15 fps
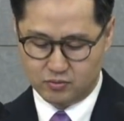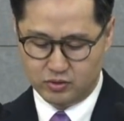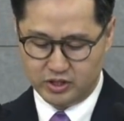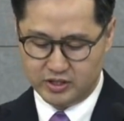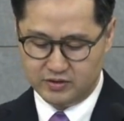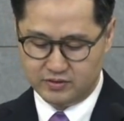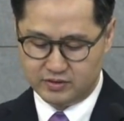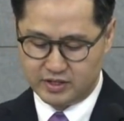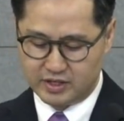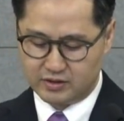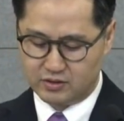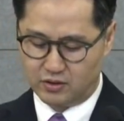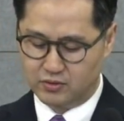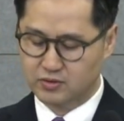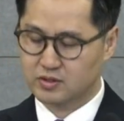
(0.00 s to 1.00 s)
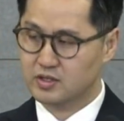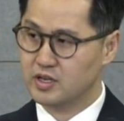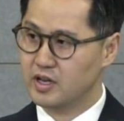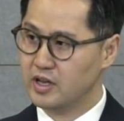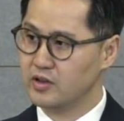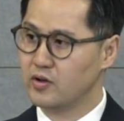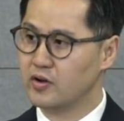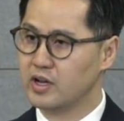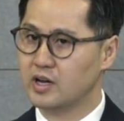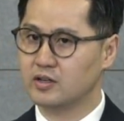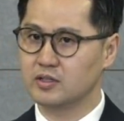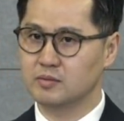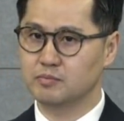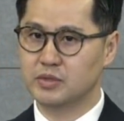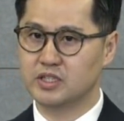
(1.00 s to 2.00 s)
우리 인생 전체에
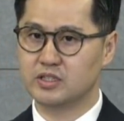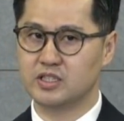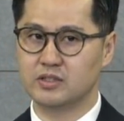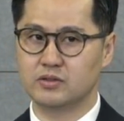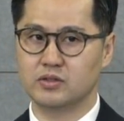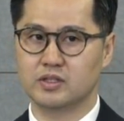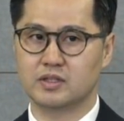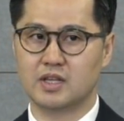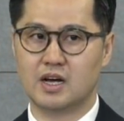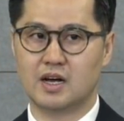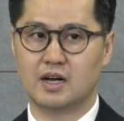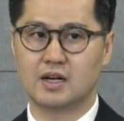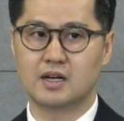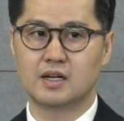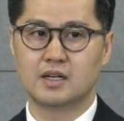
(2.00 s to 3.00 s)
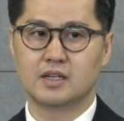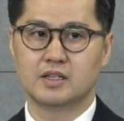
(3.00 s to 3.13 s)
영향을 미칠 수 있다.